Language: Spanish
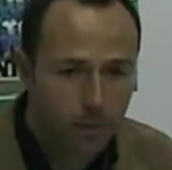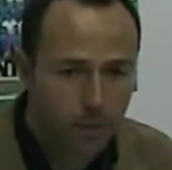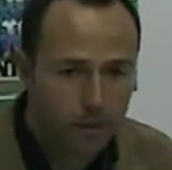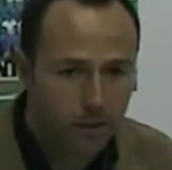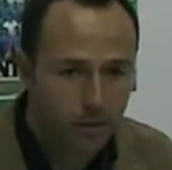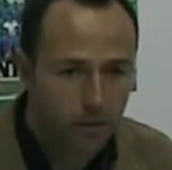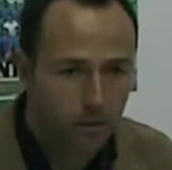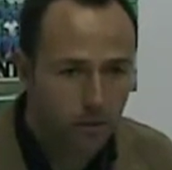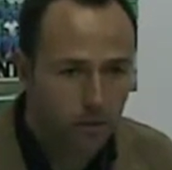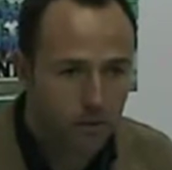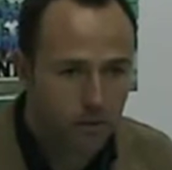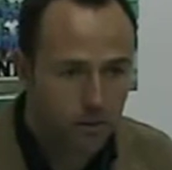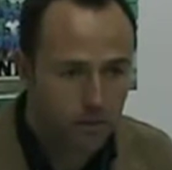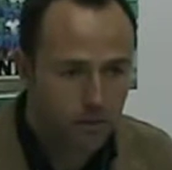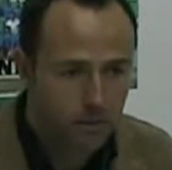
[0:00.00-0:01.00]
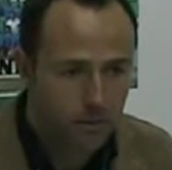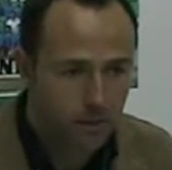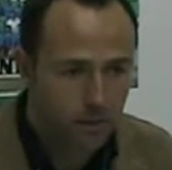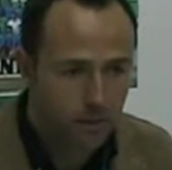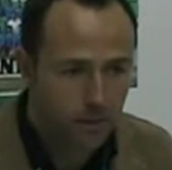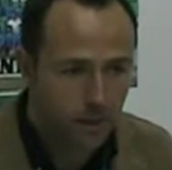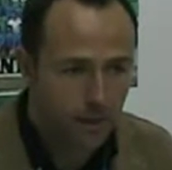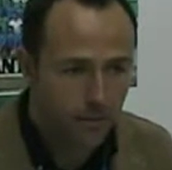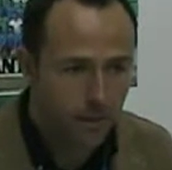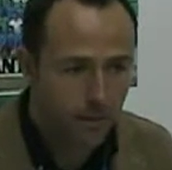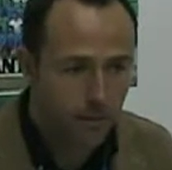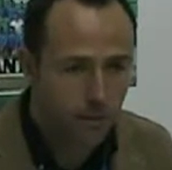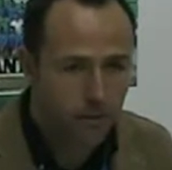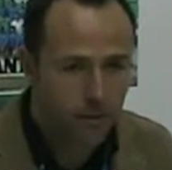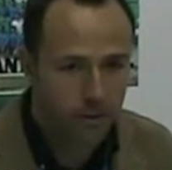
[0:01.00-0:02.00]
partido a vida y
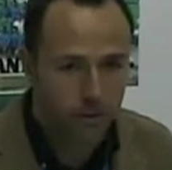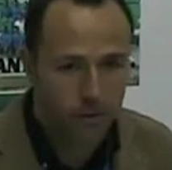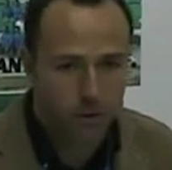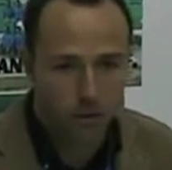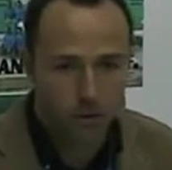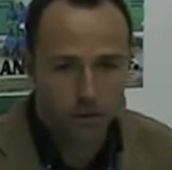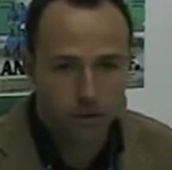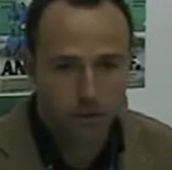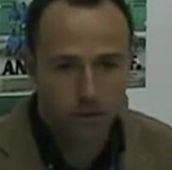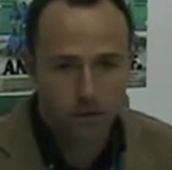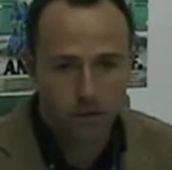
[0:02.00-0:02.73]
muerte y hemos,